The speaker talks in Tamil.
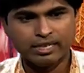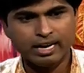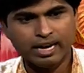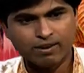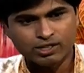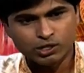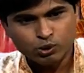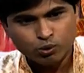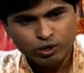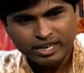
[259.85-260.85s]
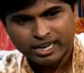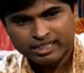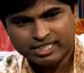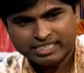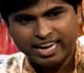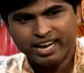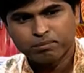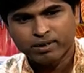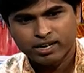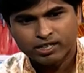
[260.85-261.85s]
ஏன்னா அவங்க சூரியனை தான் ஸ்கேன்
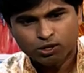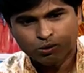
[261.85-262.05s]
பண்ணுறதுக்கு